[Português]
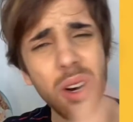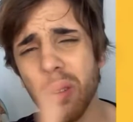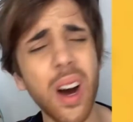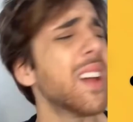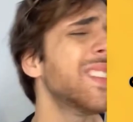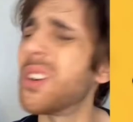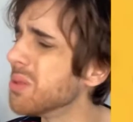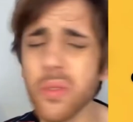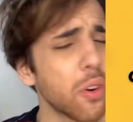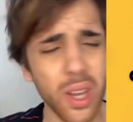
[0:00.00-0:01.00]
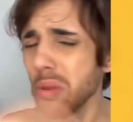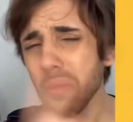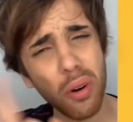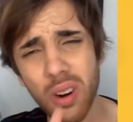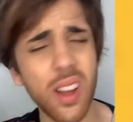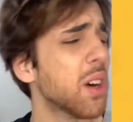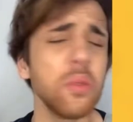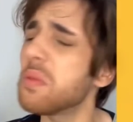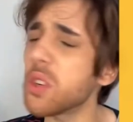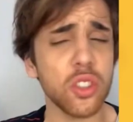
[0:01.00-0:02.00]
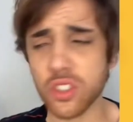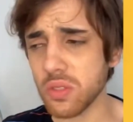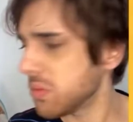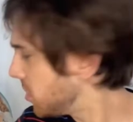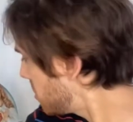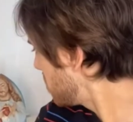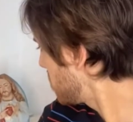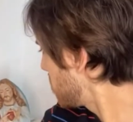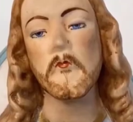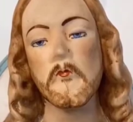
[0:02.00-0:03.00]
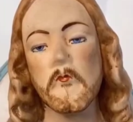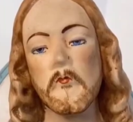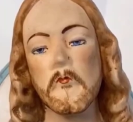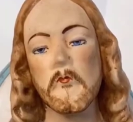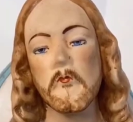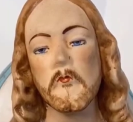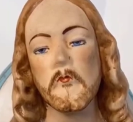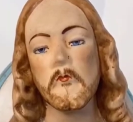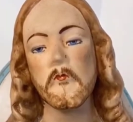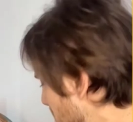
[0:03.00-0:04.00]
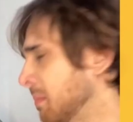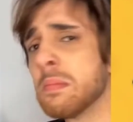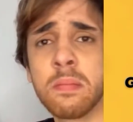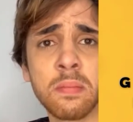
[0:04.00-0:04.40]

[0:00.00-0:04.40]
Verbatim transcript: Como é que é recusa pedido de é. freira? Não quis fazer desfeita nem com a freira, nem com Jesus, aceitei.